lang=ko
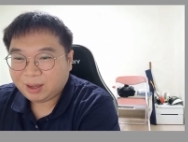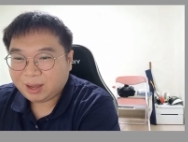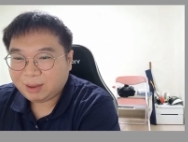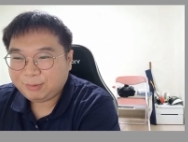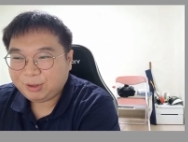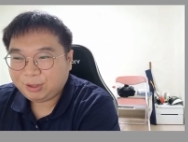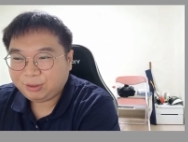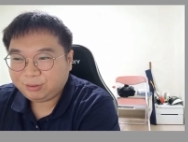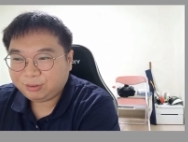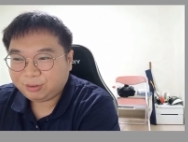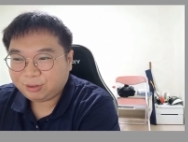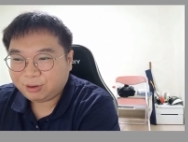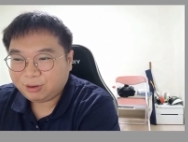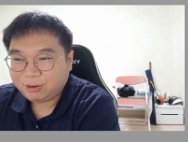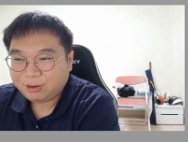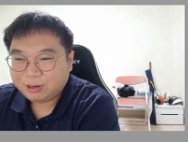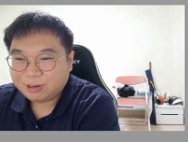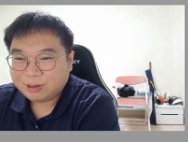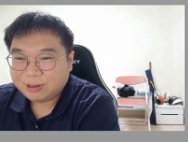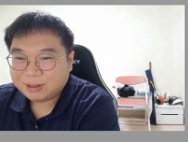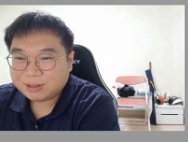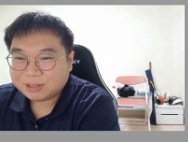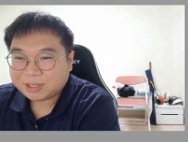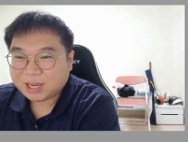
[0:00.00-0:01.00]

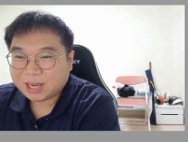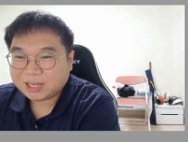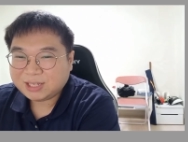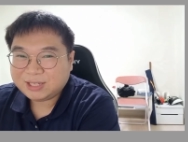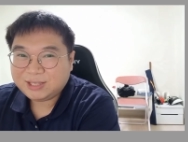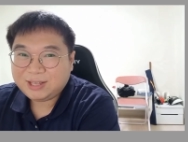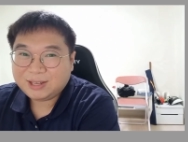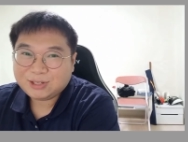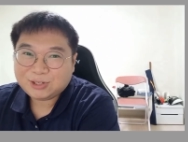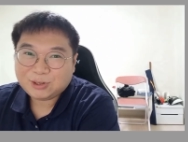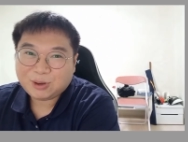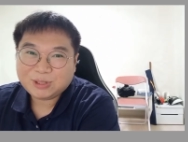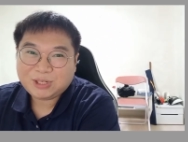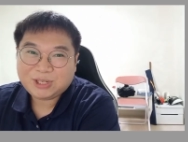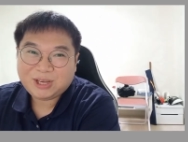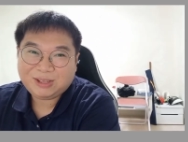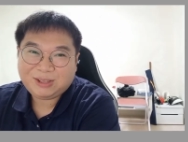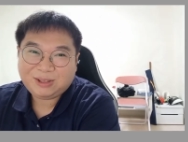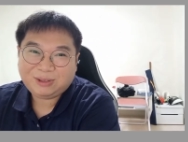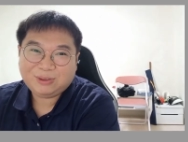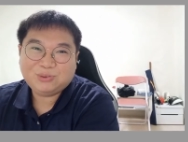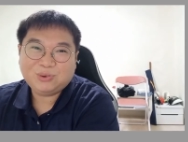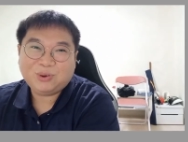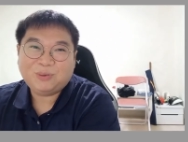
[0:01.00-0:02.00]
하면서 자신의
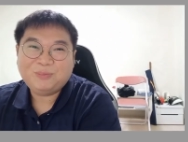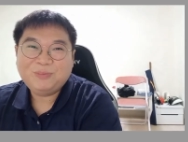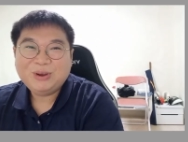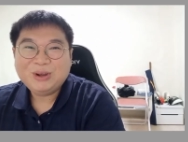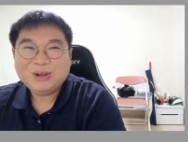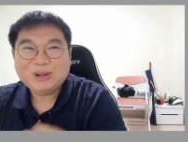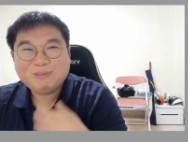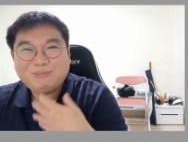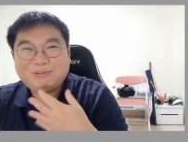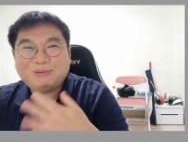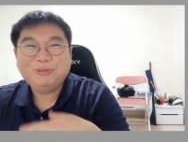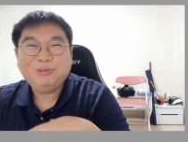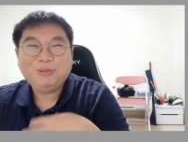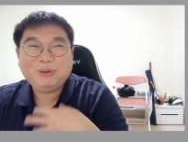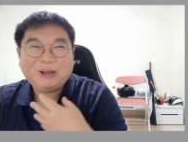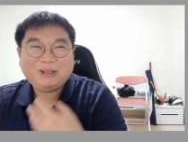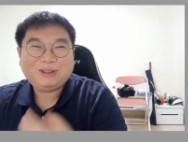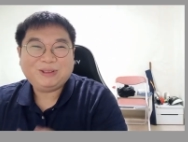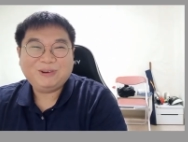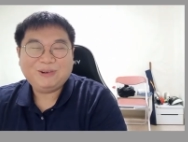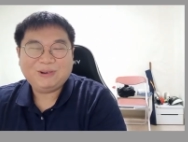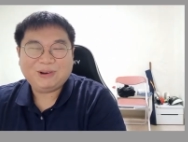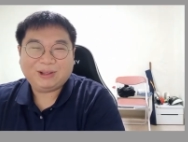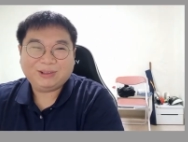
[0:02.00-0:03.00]
처지에 대해서 좀
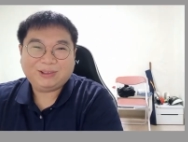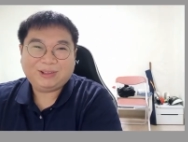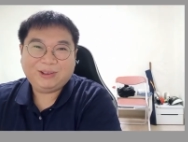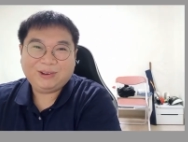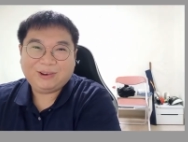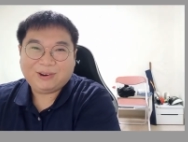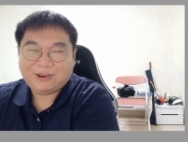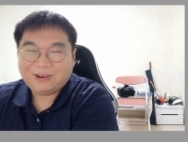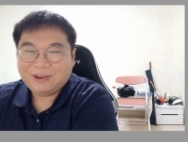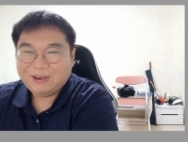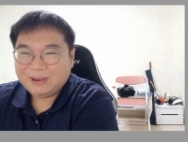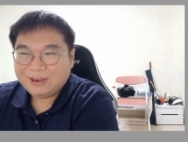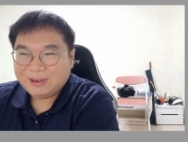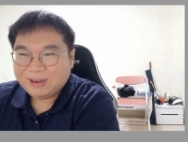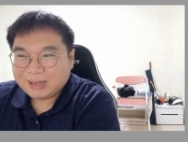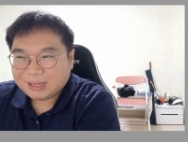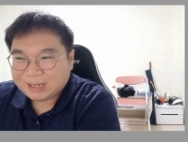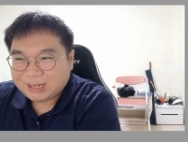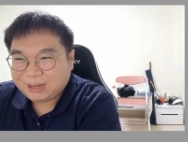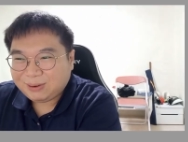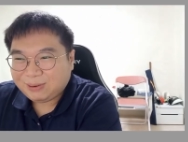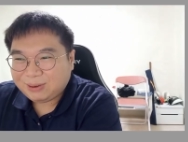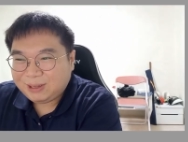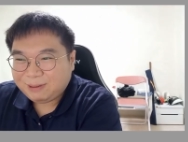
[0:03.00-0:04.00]
분노했던 것 같아요.
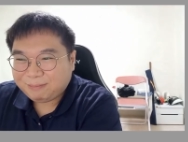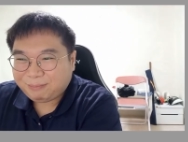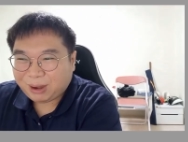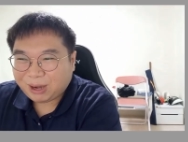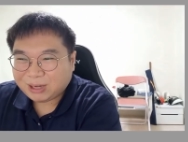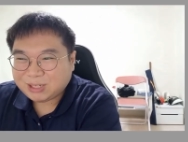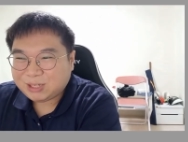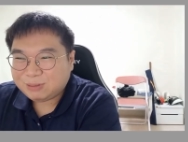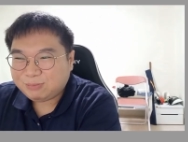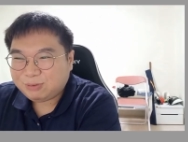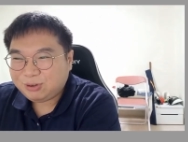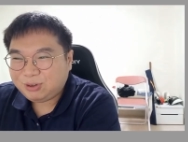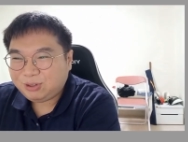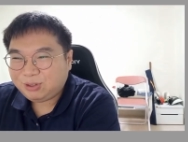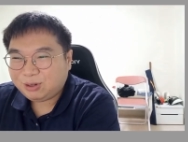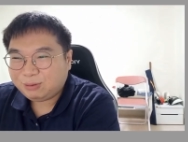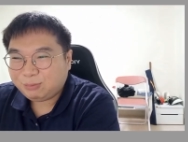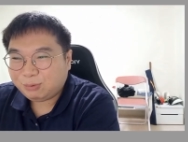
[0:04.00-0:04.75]
그리고 이 박씨